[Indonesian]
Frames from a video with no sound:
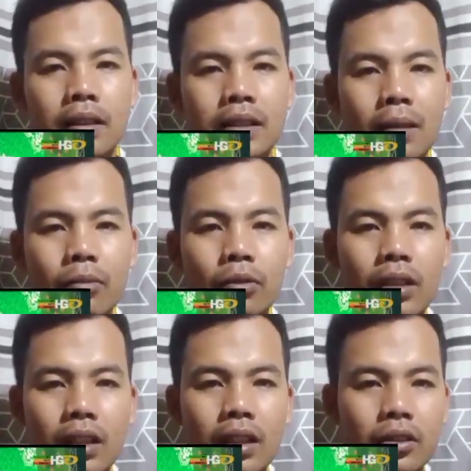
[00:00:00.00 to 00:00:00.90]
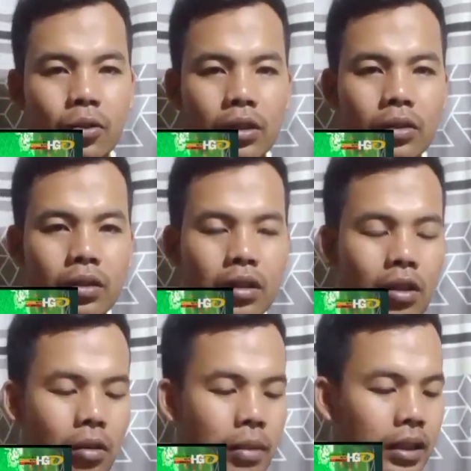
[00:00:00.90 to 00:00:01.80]
sambutan dan suatu
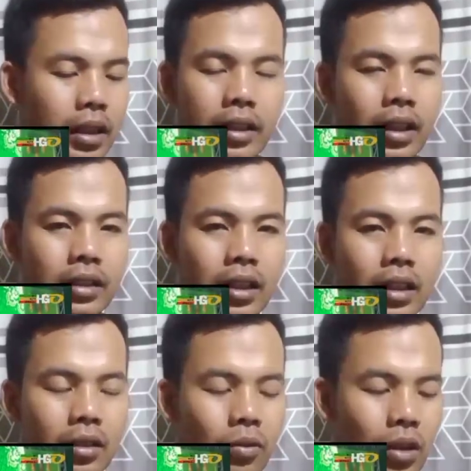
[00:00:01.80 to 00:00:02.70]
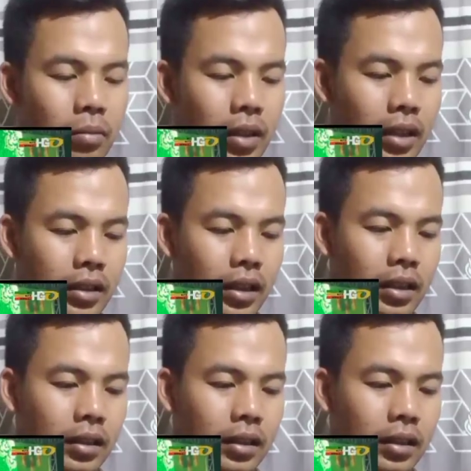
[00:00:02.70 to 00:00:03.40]
kehormatan yang sangat luar biasa